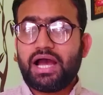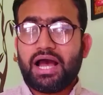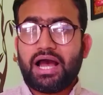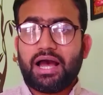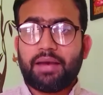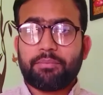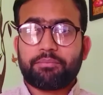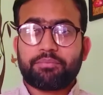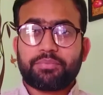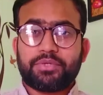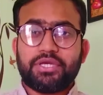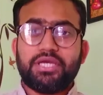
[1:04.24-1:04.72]

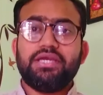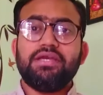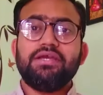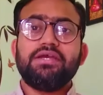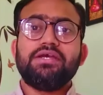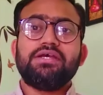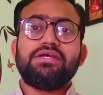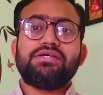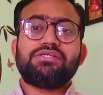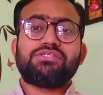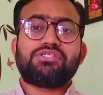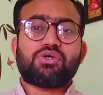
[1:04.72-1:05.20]
आपकी
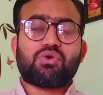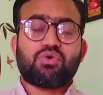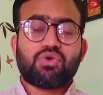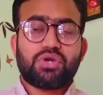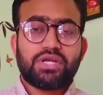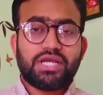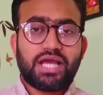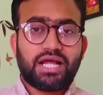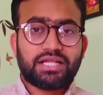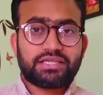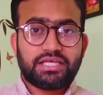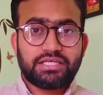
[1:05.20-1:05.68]

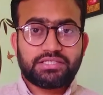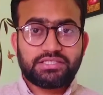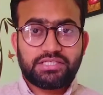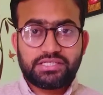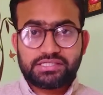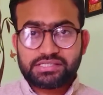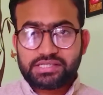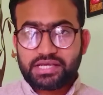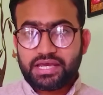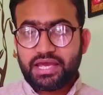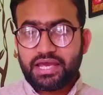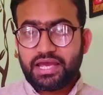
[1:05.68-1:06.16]
ज़रूरियात की
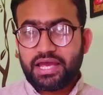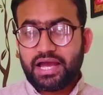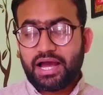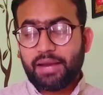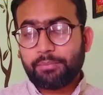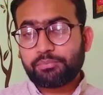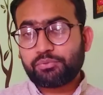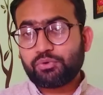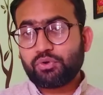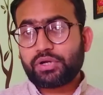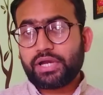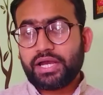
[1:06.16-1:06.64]
चीज़ें हैं
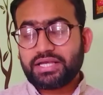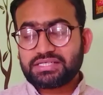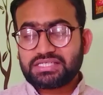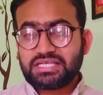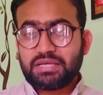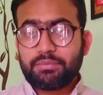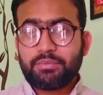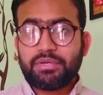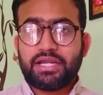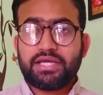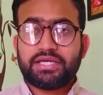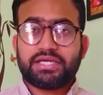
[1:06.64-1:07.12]
आपको
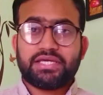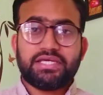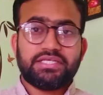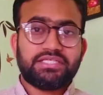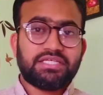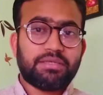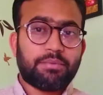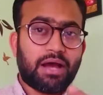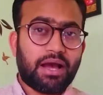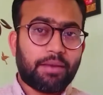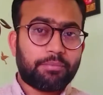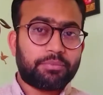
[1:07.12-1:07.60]
कैसे मिलेंगी
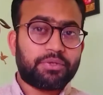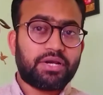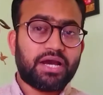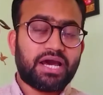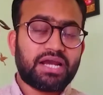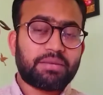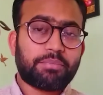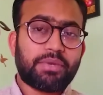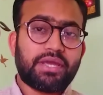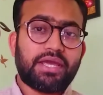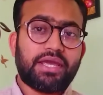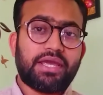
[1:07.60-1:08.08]
जब आप
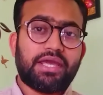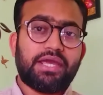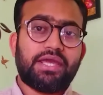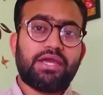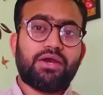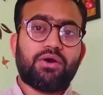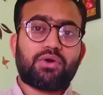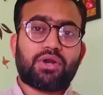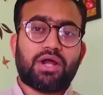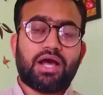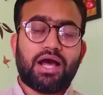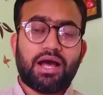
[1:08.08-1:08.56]
घर पे हैं
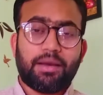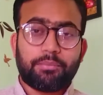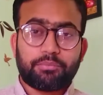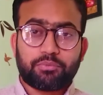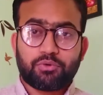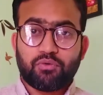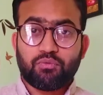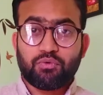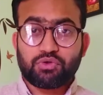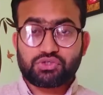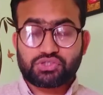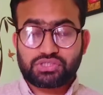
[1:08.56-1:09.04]
और
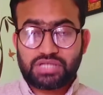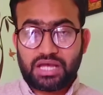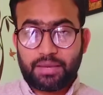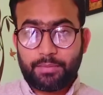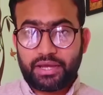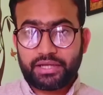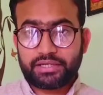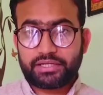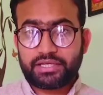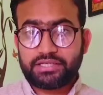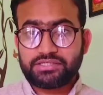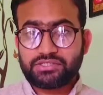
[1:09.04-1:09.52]
आपको वो
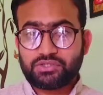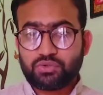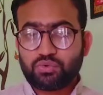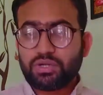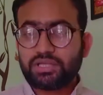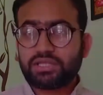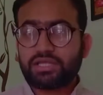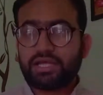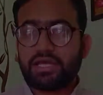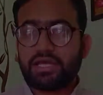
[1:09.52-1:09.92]
सामान की ज़रूरत